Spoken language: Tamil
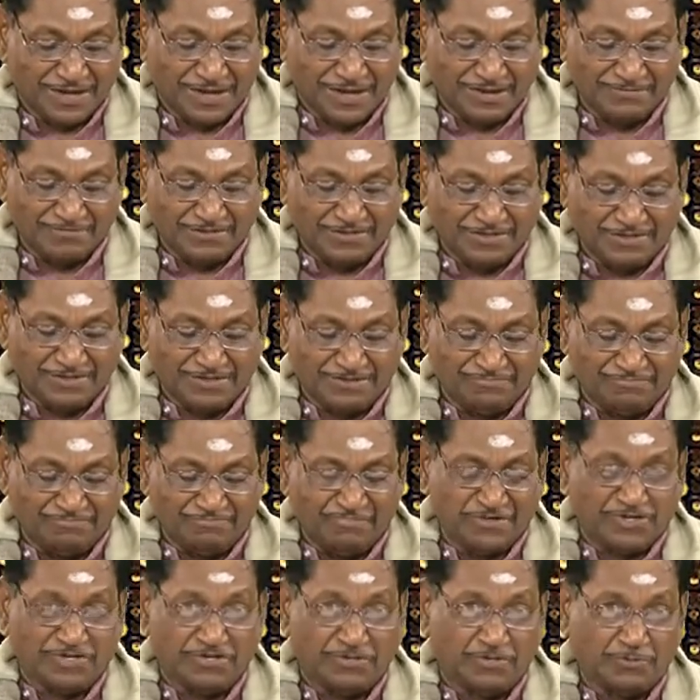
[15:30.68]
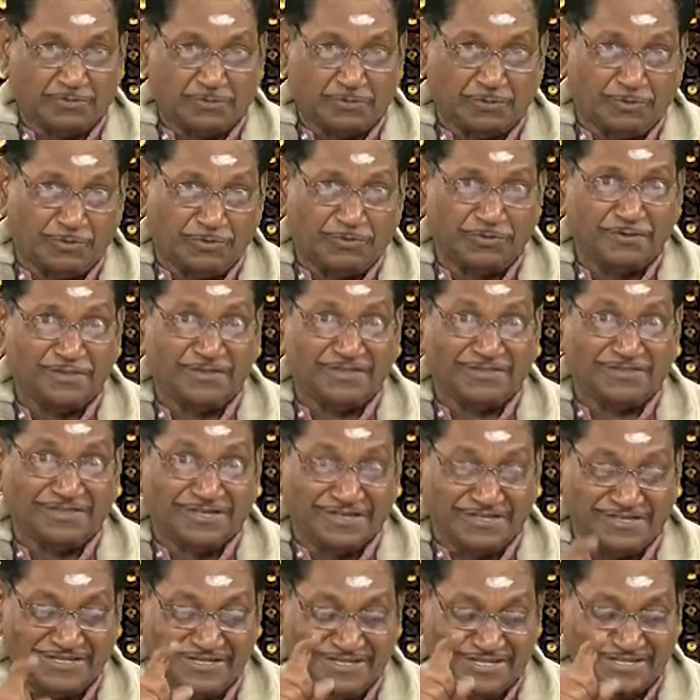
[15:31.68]
நாவண்ணம் வேண்டுவோர்
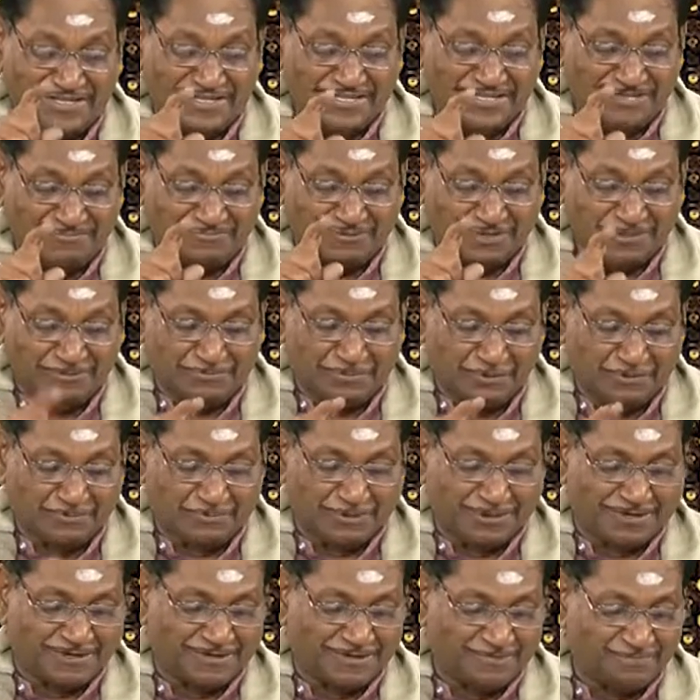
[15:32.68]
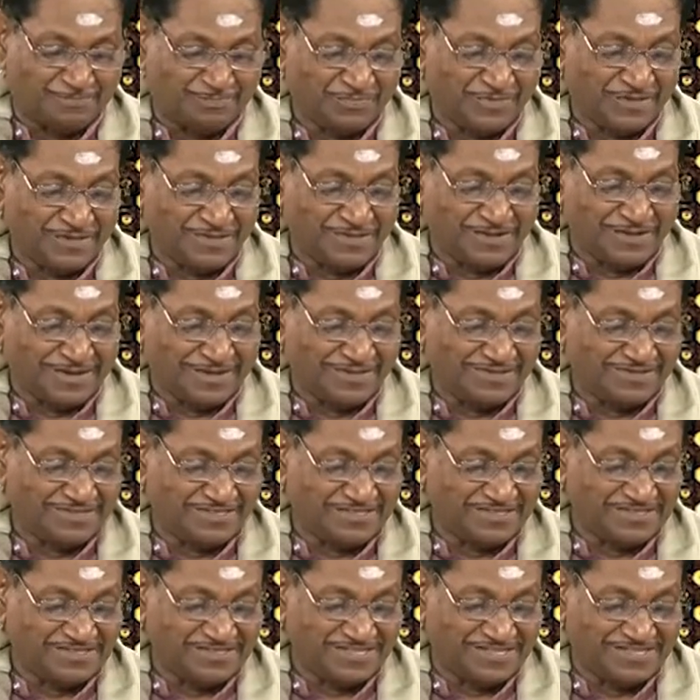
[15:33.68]
இந்த நீலியை வழிபடுவார்கள்
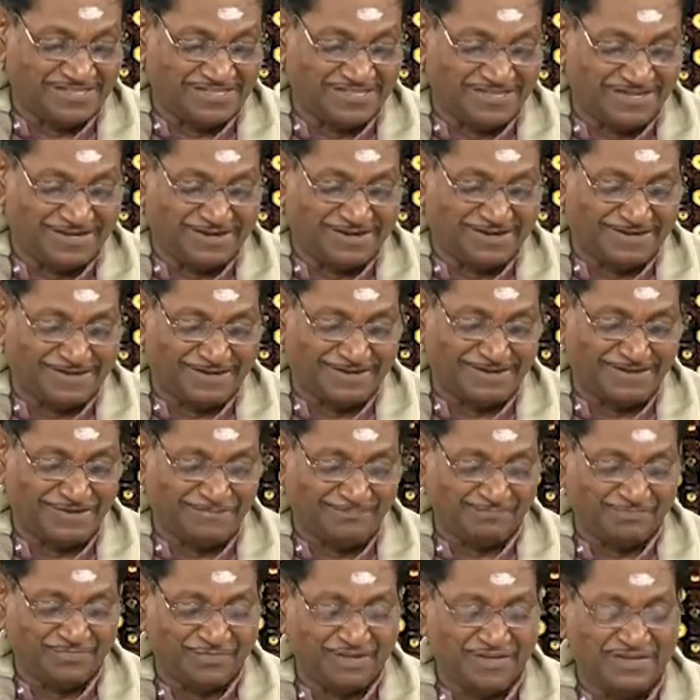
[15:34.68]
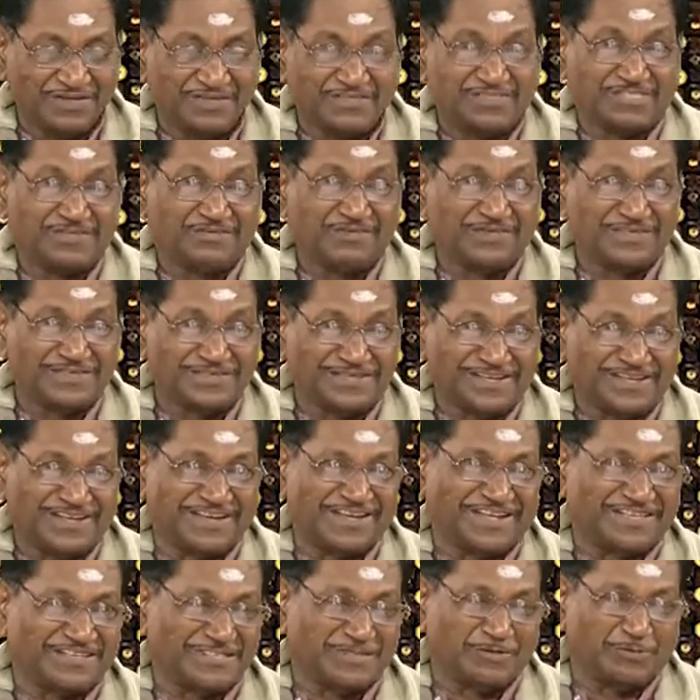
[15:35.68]
அடுத்து செய்யாள் சிவந்த
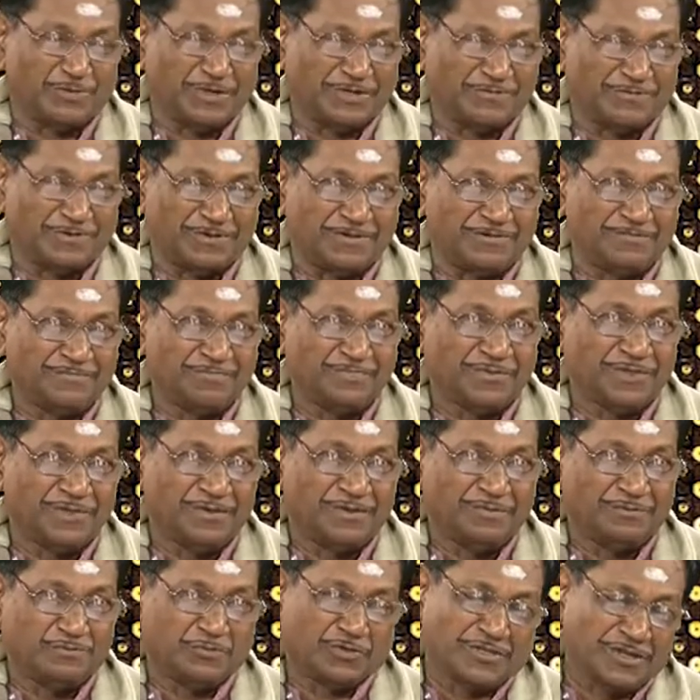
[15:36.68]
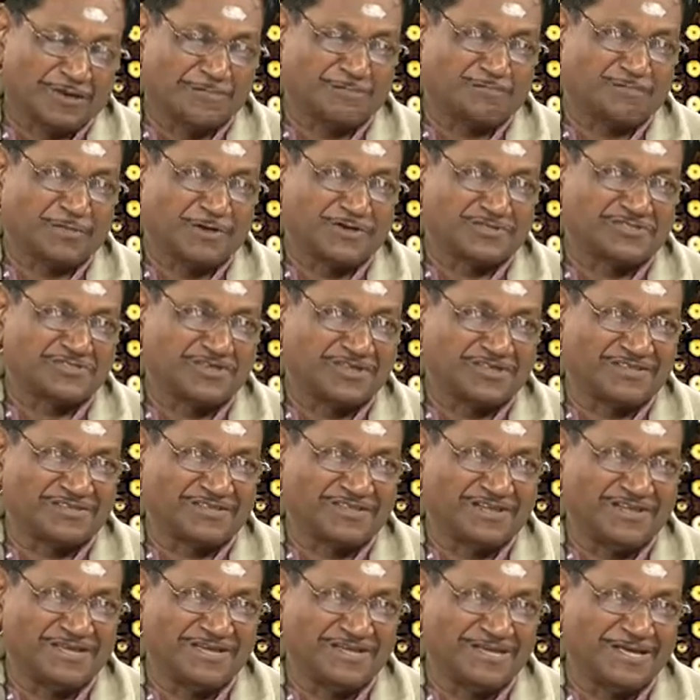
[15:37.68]
நிறத்தி உடையவள் முதல்
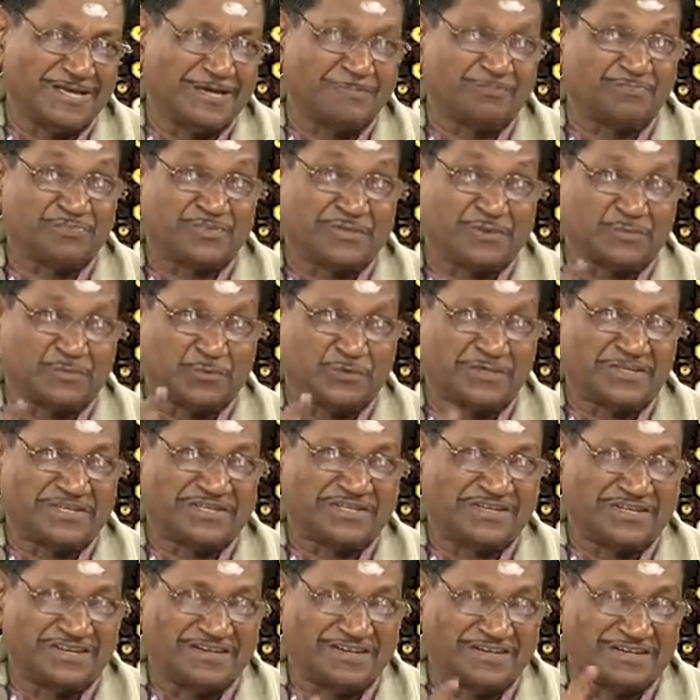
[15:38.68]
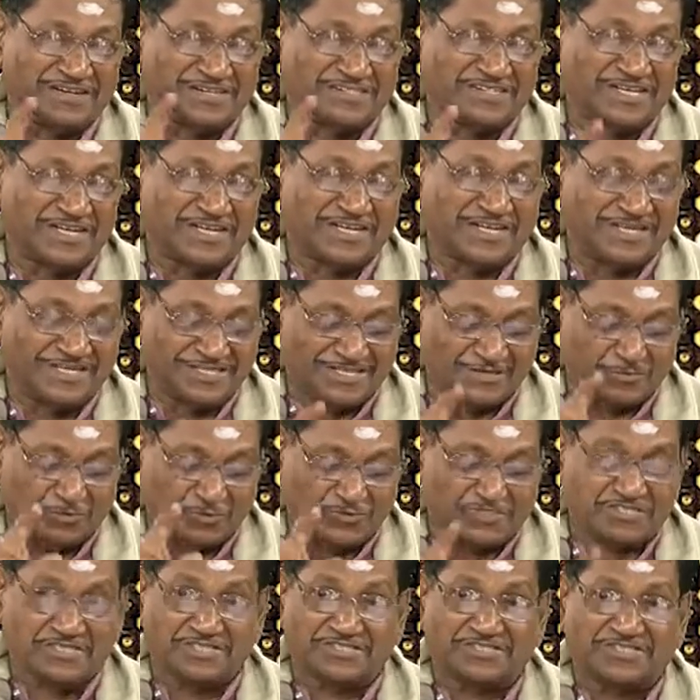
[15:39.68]
பாசுரத்திலேயே உதிக்கின்ற செங்கதிர்
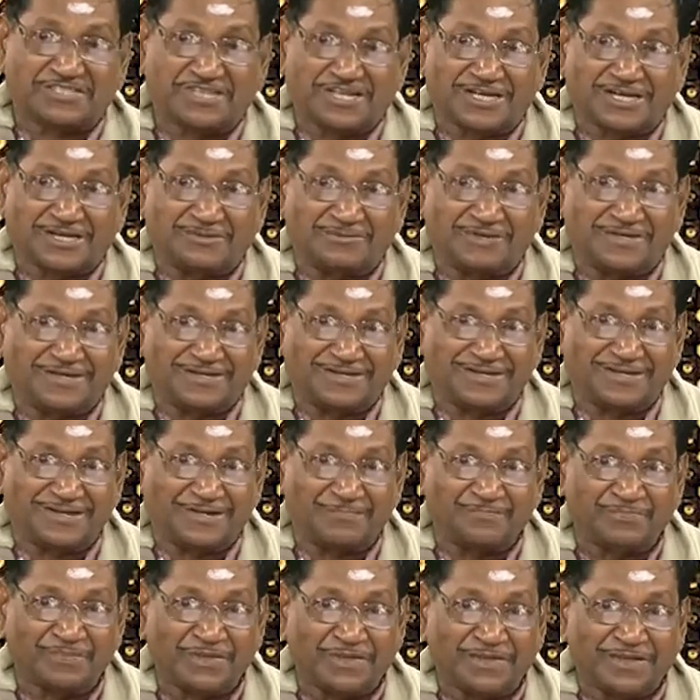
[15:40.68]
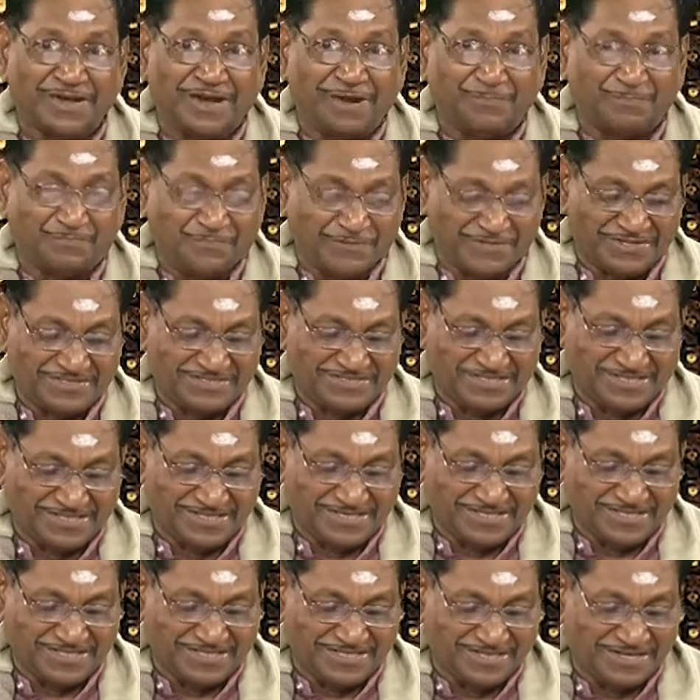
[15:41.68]
உச்சித்தலகம் என்றார் அப்படி
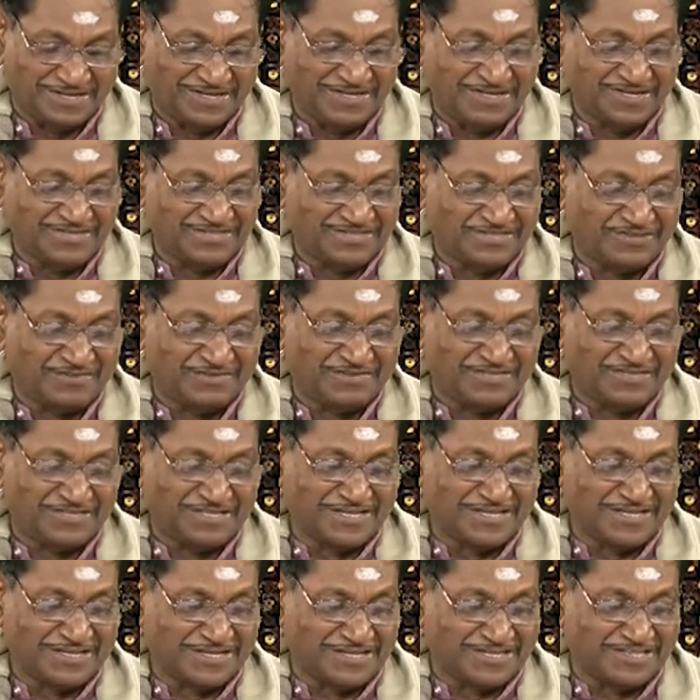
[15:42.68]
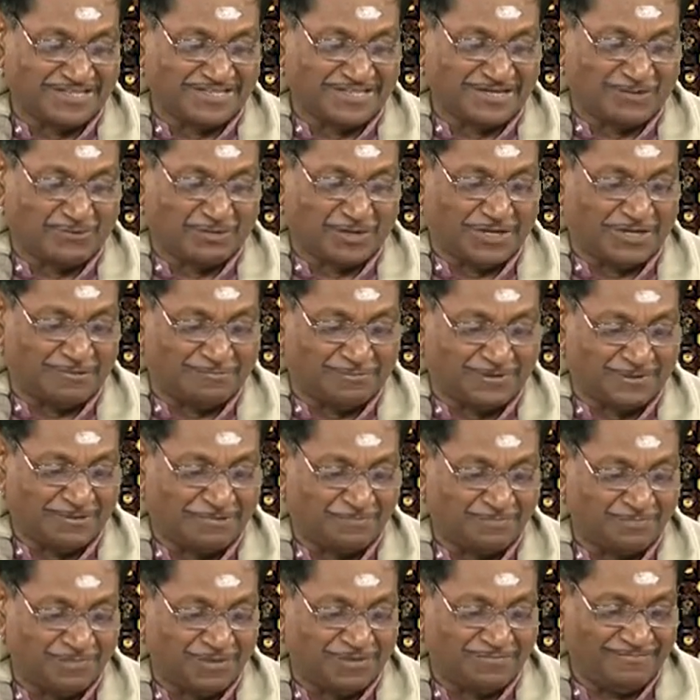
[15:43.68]
செங்கதிர் சிவந்த நிறத்தை
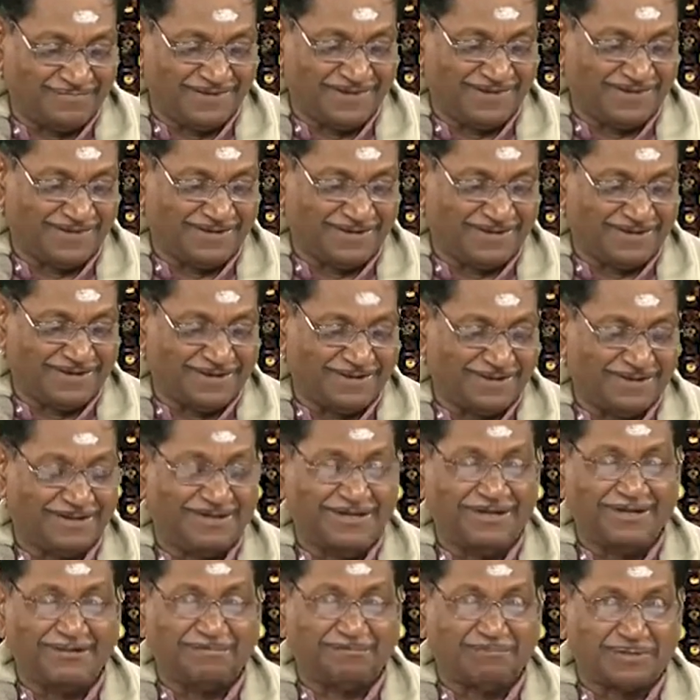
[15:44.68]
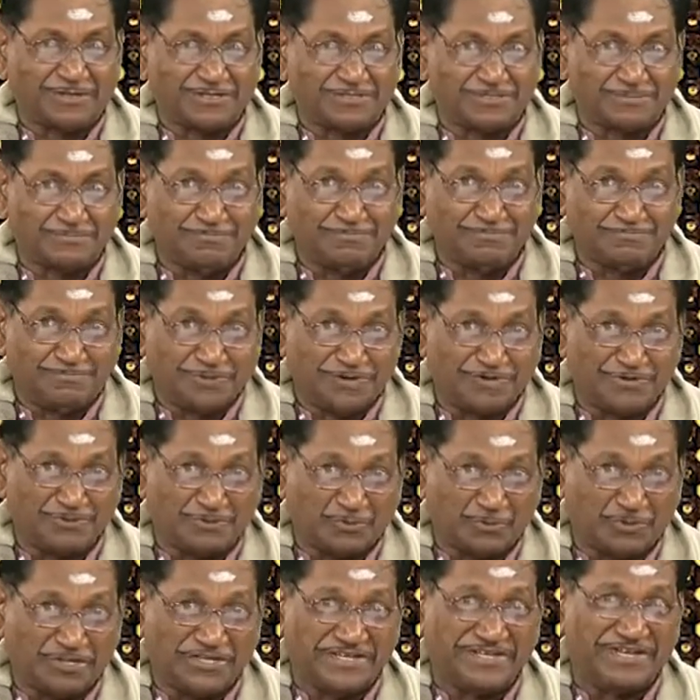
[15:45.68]
உடையவள் வெளியால் பசும்
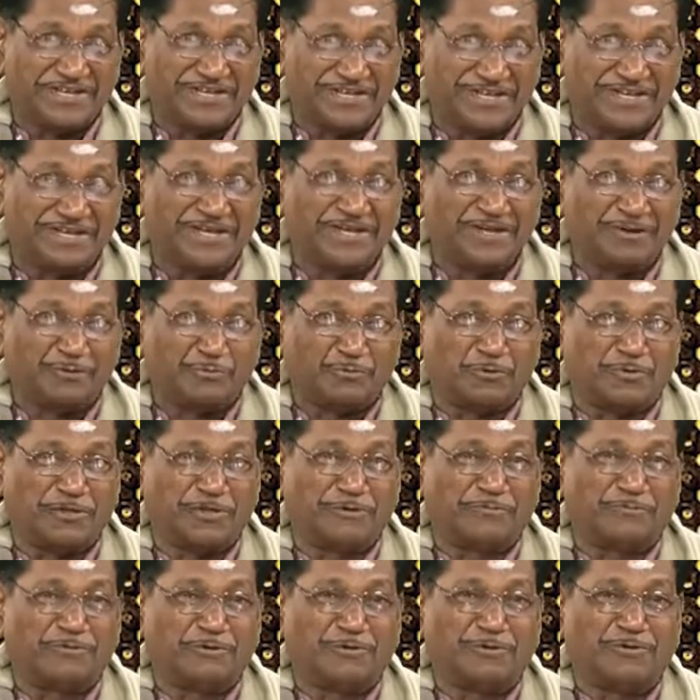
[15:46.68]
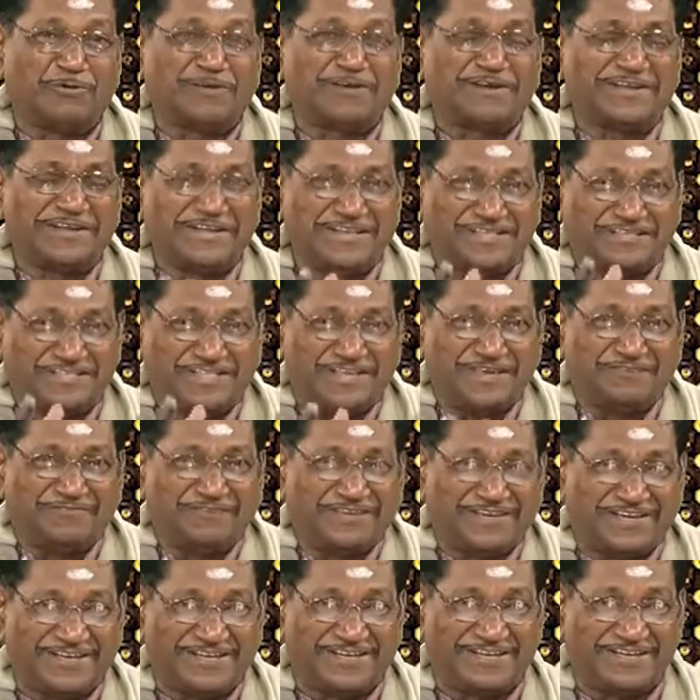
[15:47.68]
பெண் கொடியே கொடி போன்ற
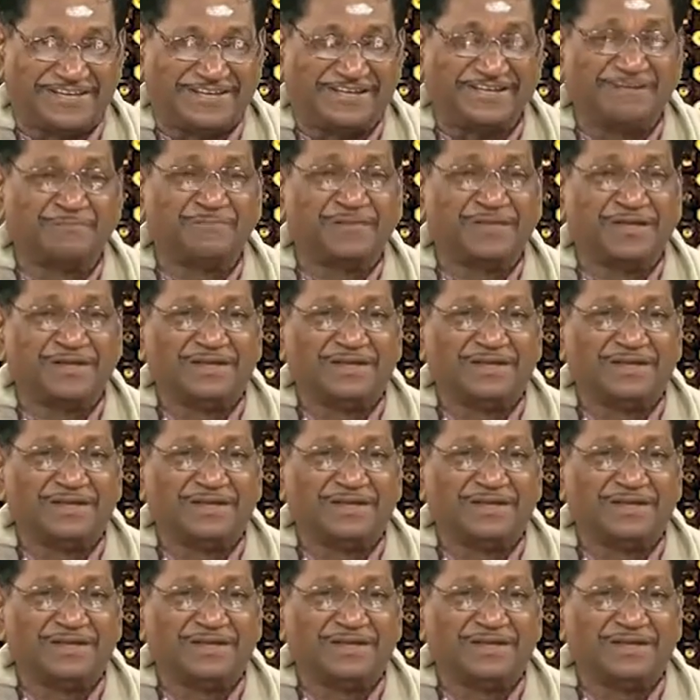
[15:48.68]
தேவியே என்று